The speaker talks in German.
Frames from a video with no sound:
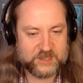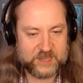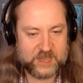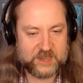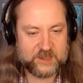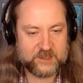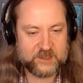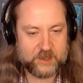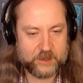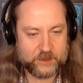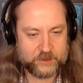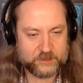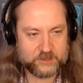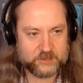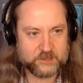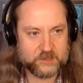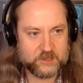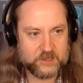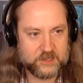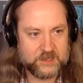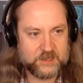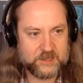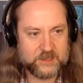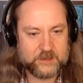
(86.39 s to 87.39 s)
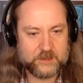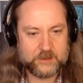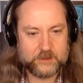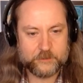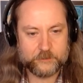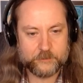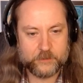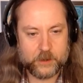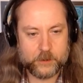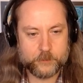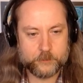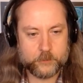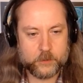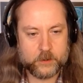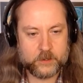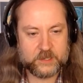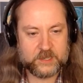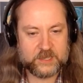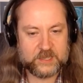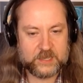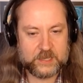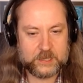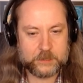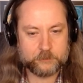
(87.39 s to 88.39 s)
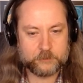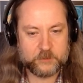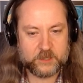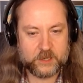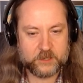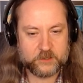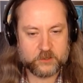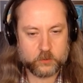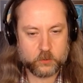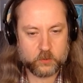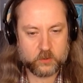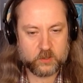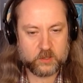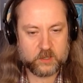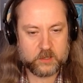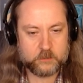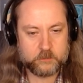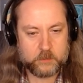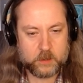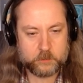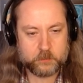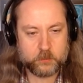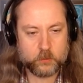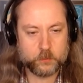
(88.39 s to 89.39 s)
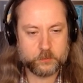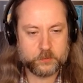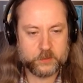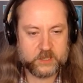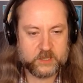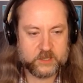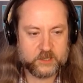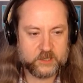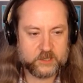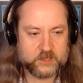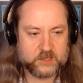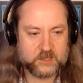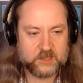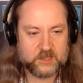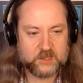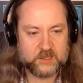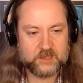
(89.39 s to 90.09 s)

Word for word: Deck hat, weil man eben ja doch immer probiert,